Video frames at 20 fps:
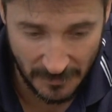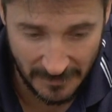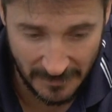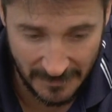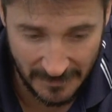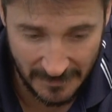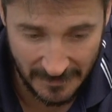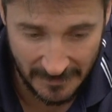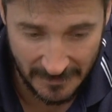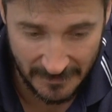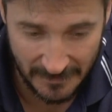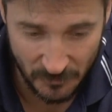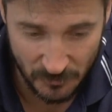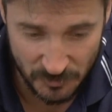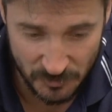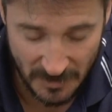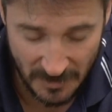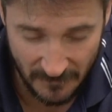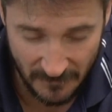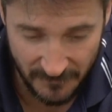è,
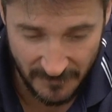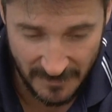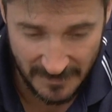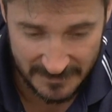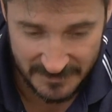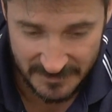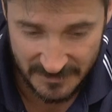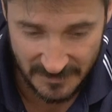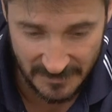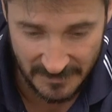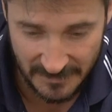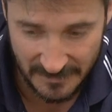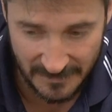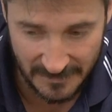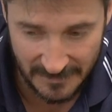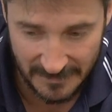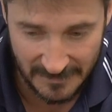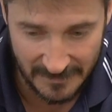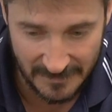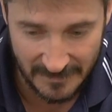non, sarà
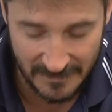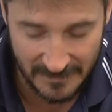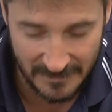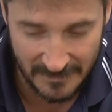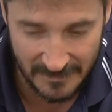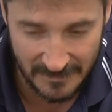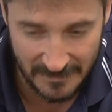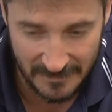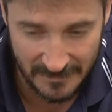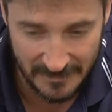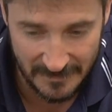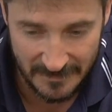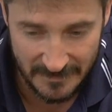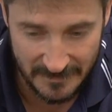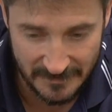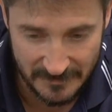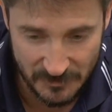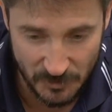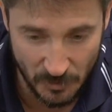facile eh,